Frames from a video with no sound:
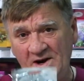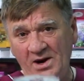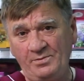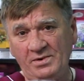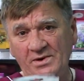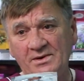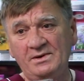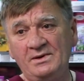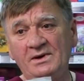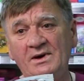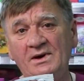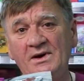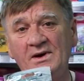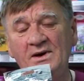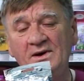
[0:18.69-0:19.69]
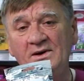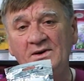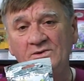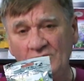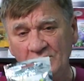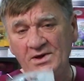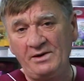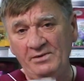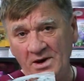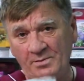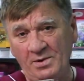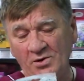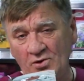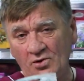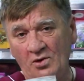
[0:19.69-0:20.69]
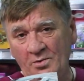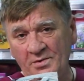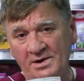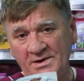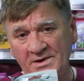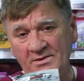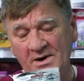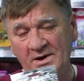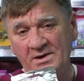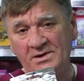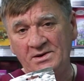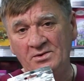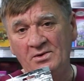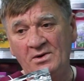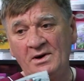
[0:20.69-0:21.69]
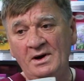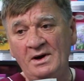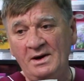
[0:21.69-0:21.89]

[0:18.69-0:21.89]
гриб, трутовик по-другому называют его.